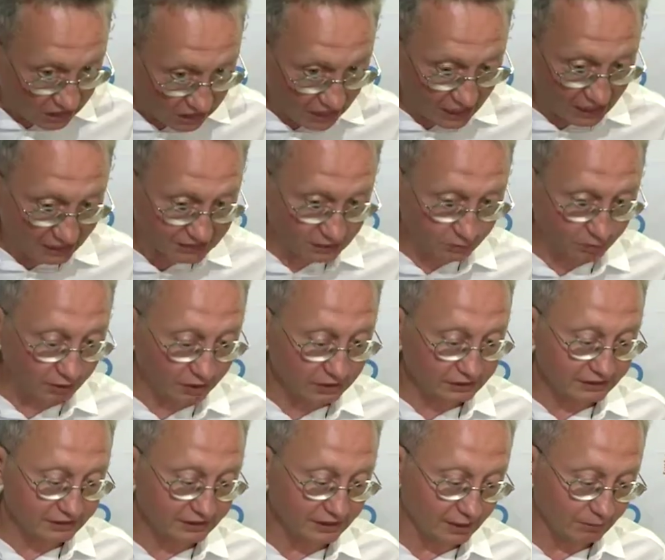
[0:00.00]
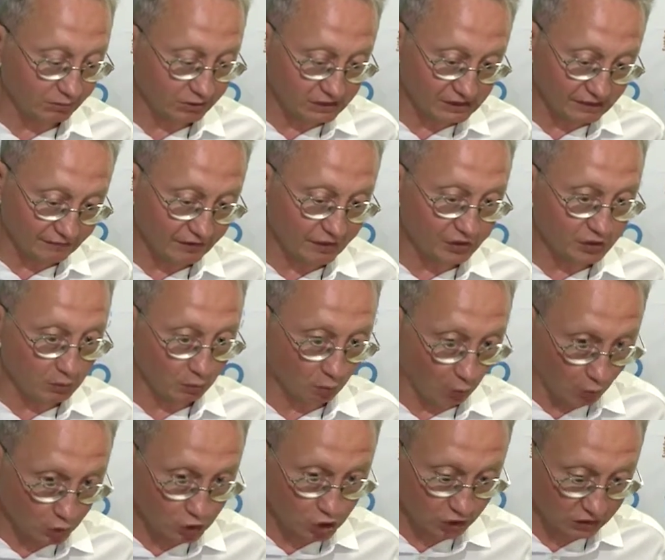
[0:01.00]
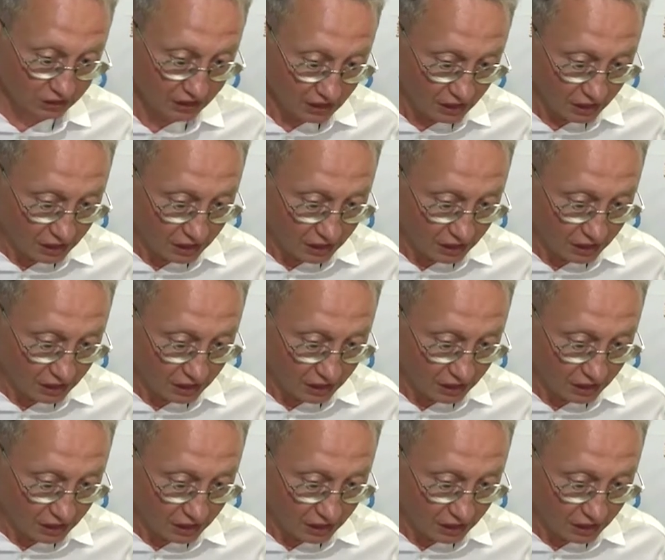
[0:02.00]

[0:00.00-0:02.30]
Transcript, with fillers: Как дополнительное образование может